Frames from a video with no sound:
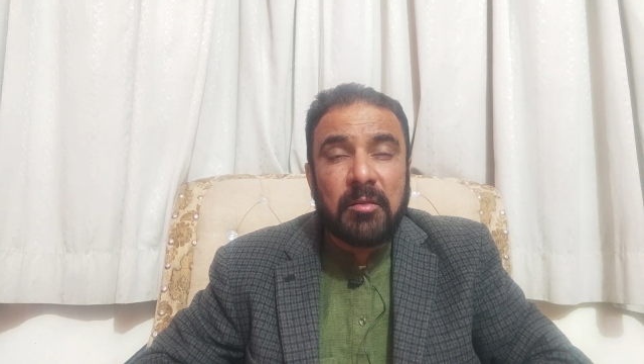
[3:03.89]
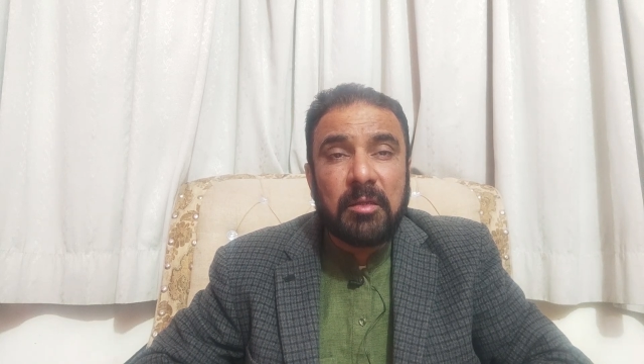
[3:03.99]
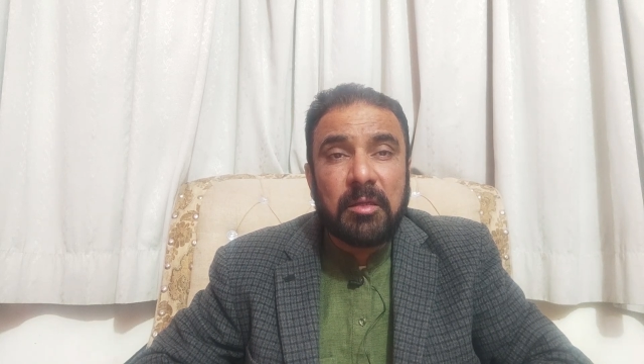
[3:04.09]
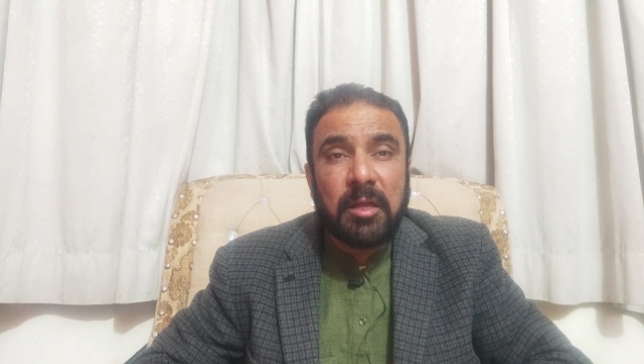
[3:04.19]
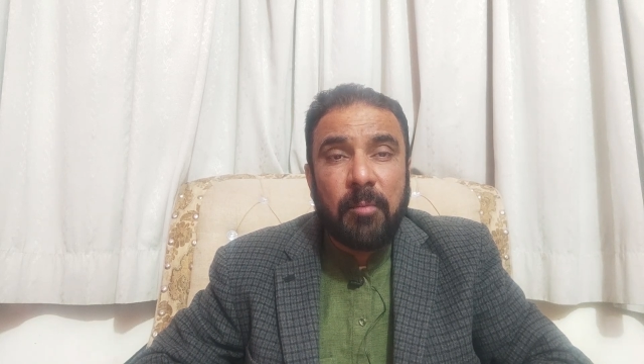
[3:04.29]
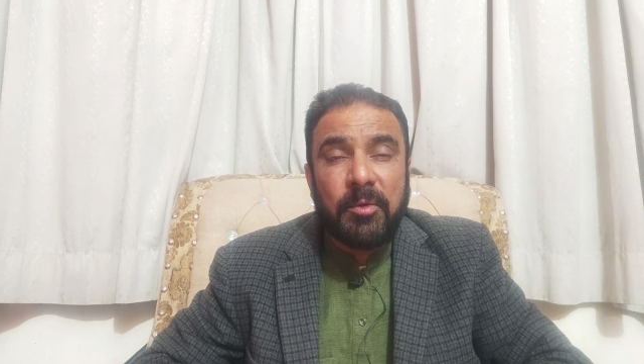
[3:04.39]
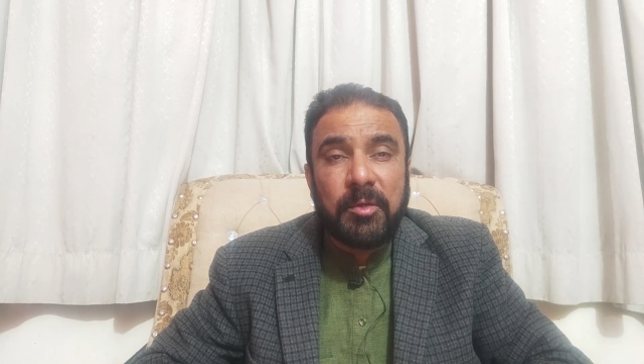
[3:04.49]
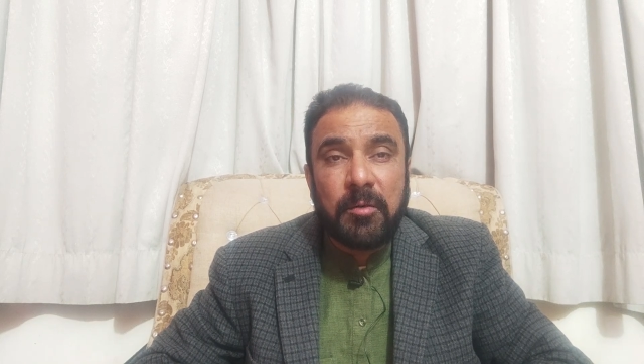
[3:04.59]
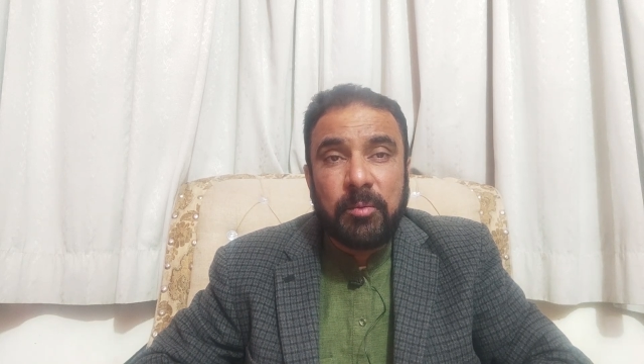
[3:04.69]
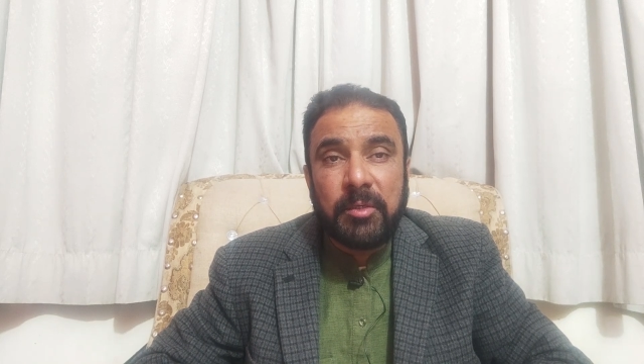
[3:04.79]
अंदर
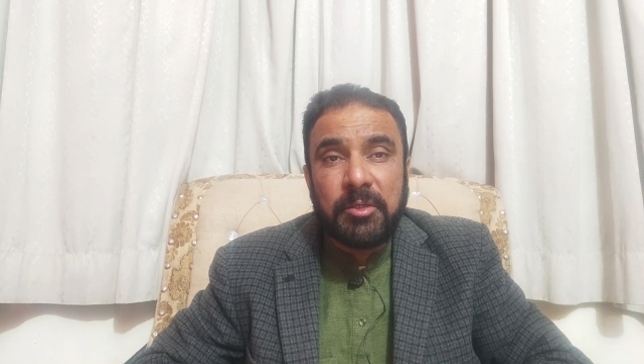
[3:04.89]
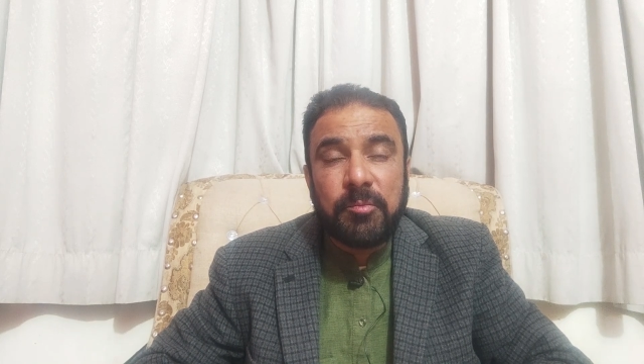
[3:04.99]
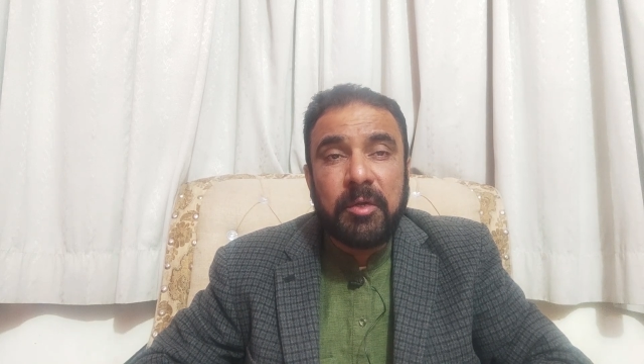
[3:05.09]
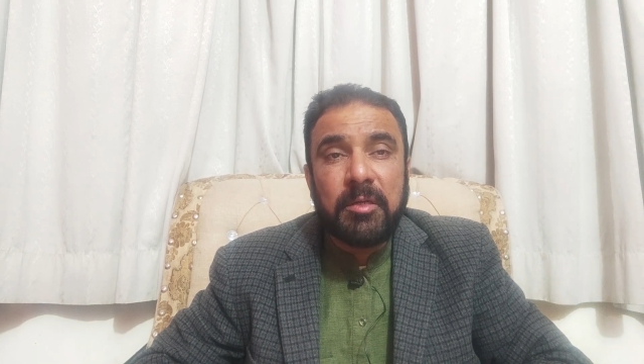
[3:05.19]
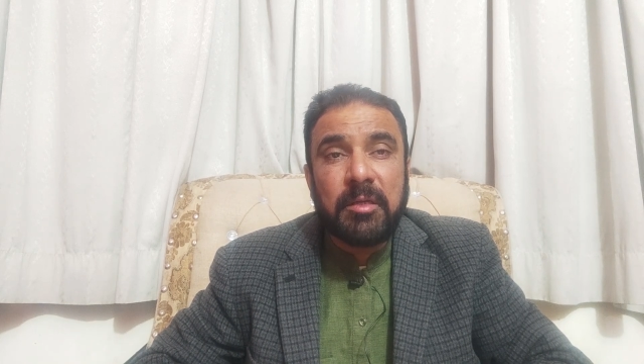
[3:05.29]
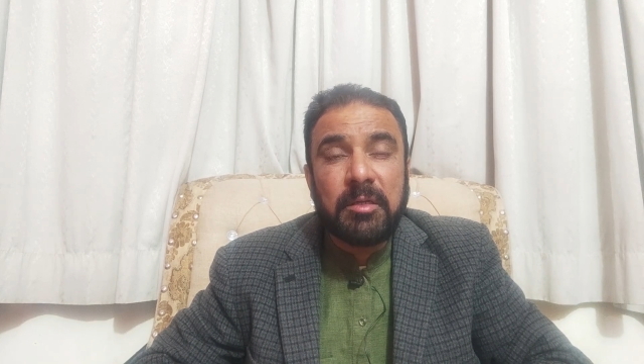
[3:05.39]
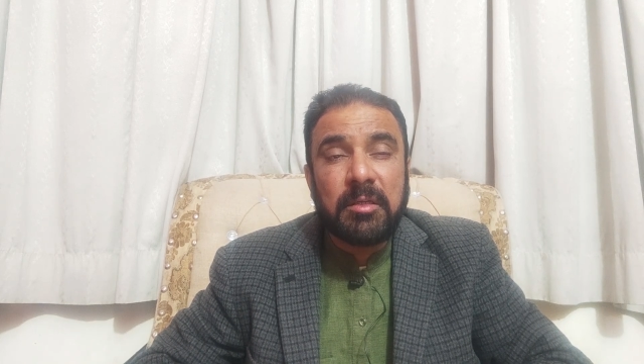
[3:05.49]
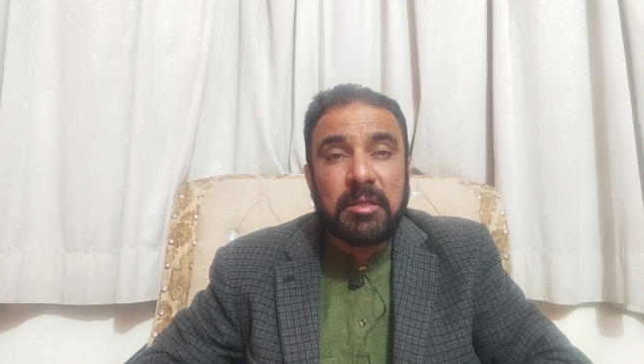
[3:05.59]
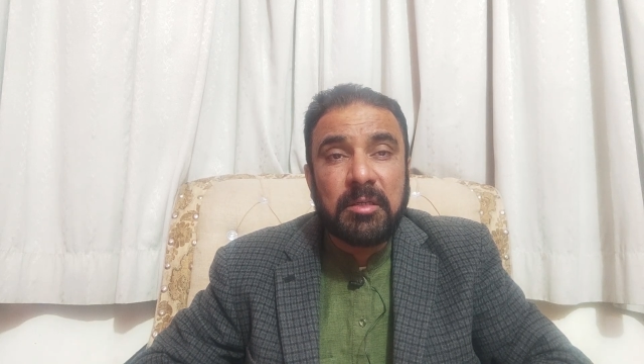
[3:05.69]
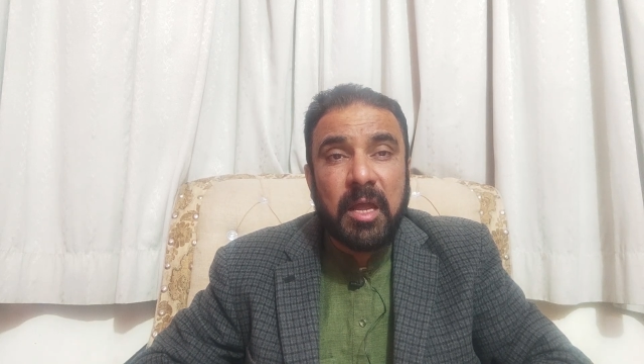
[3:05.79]
कैपिटल पनिशमेंट यानी
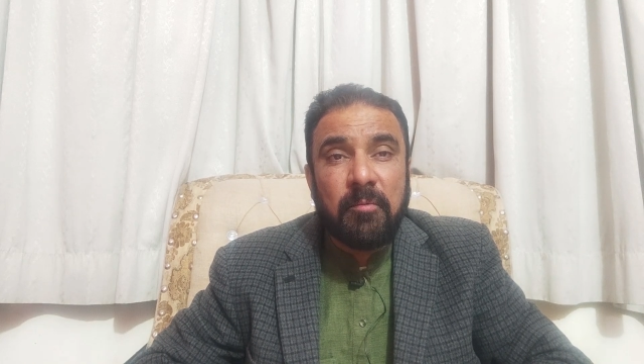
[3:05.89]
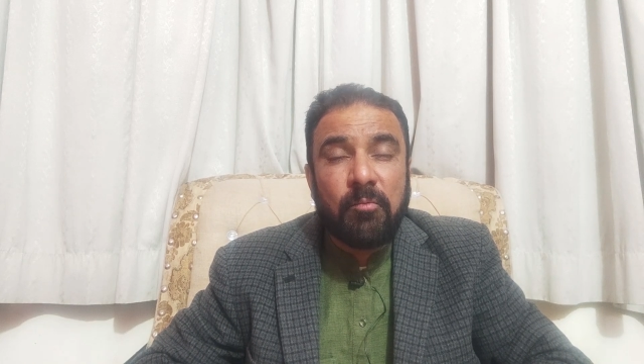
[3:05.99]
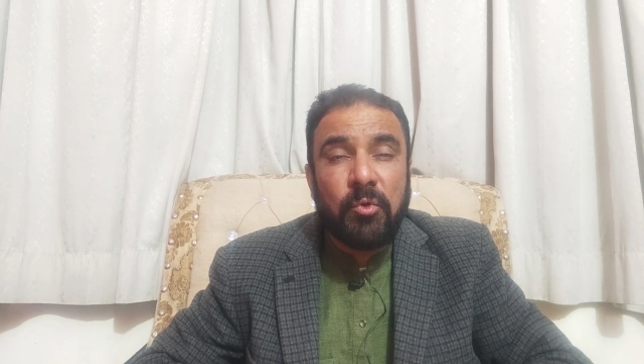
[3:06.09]
कि सजाए